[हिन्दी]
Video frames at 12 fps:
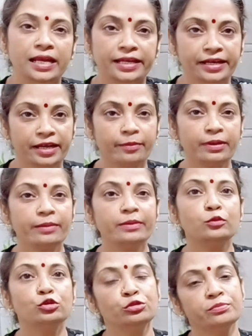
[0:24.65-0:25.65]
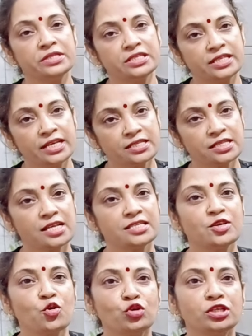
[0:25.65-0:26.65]
लेकिन कभी कभी कुछ मिस्टेक्स
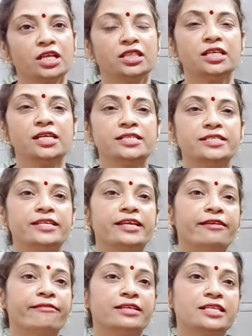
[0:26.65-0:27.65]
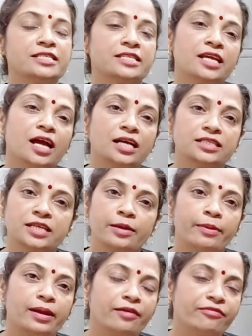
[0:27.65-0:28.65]
ऐसी हो जाती हैं जिनकी वजह से अच्छा
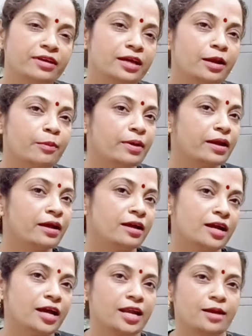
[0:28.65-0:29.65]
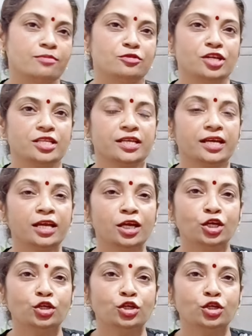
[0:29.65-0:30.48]
भला फिगर हमारा ख़राब हो जाता है